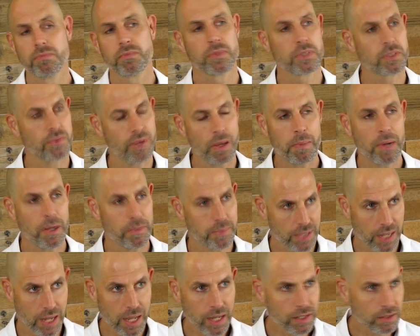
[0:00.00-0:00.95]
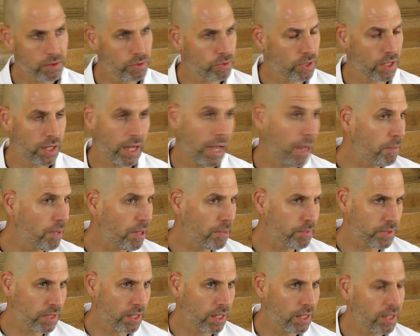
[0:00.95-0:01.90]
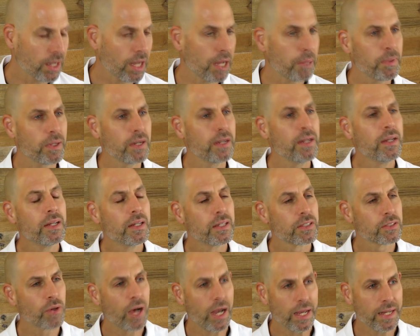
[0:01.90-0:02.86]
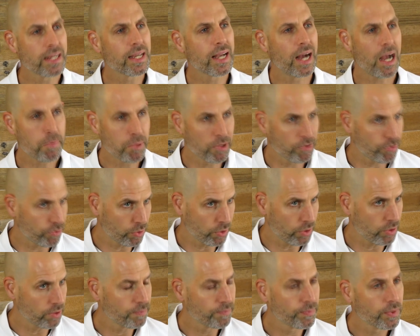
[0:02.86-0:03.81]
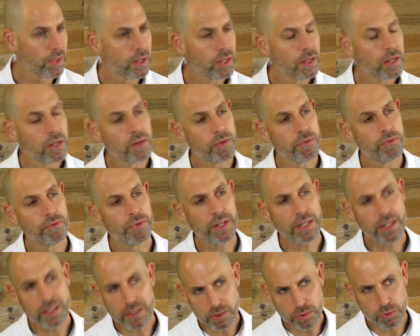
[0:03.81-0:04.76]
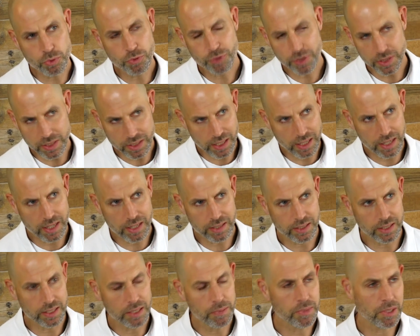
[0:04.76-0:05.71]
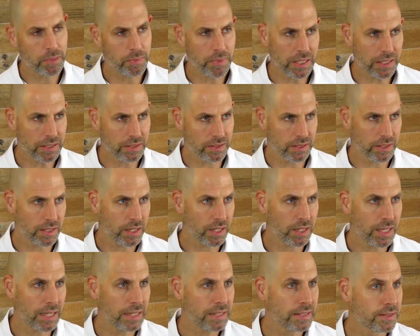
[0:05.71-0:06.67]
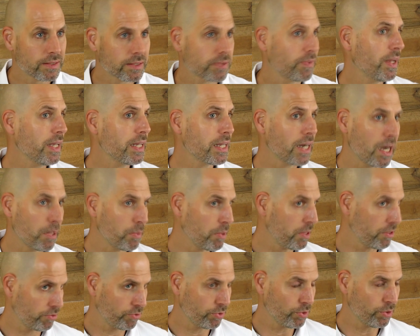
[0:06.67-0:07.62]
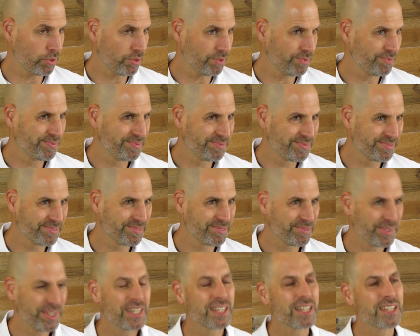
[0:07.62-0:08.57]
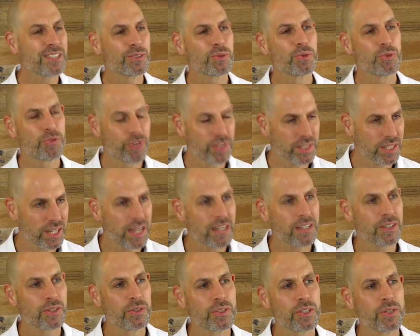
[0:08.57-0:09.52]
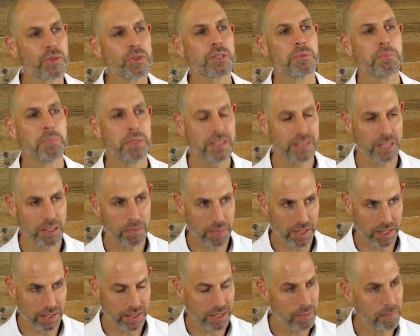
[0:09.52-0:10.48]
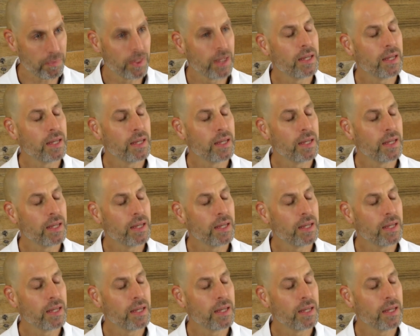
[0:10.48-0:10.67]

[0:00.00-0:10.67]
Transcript: zweimal am Tag oder einmal am Tag, aber so eine Gabel voll. Und wenn ihr das gut vertragt, dann nehmt am nächsten Tag gerne zwei Gabeln voll. Und wenn ihr das gut vertragt, könnt ihr ruhig ein bisschen mehr nehmen.